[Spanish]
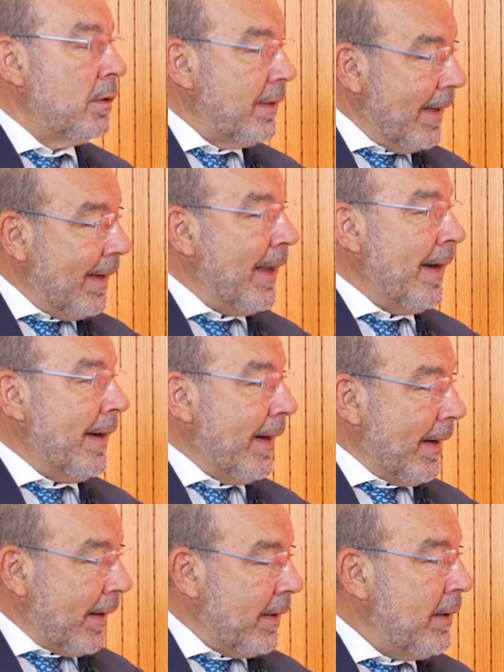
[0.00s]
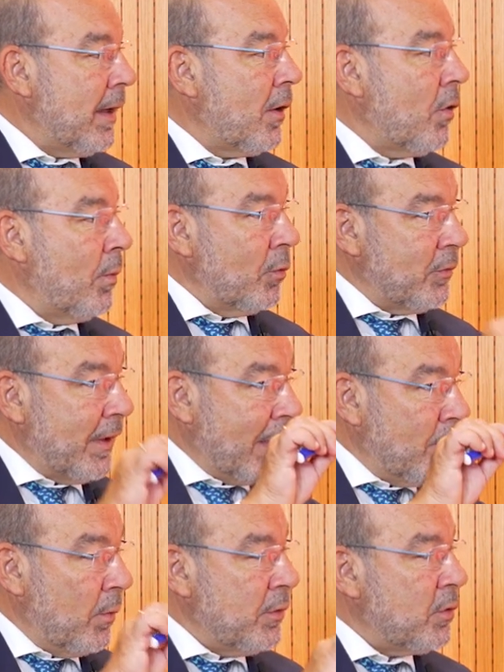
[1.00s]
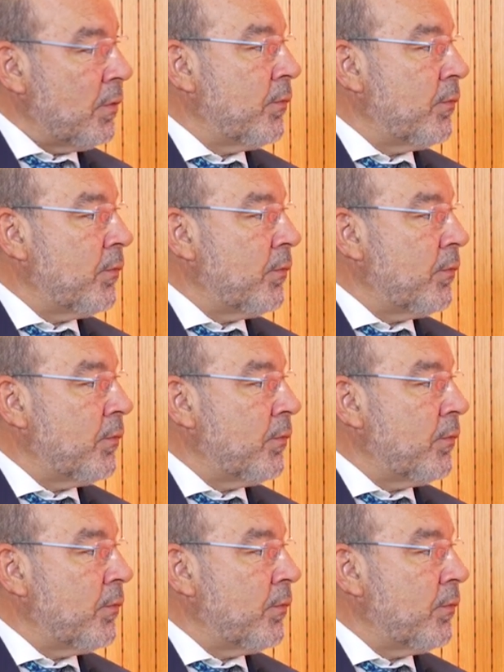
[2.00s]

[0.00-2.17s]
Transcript: de la energía como termómetro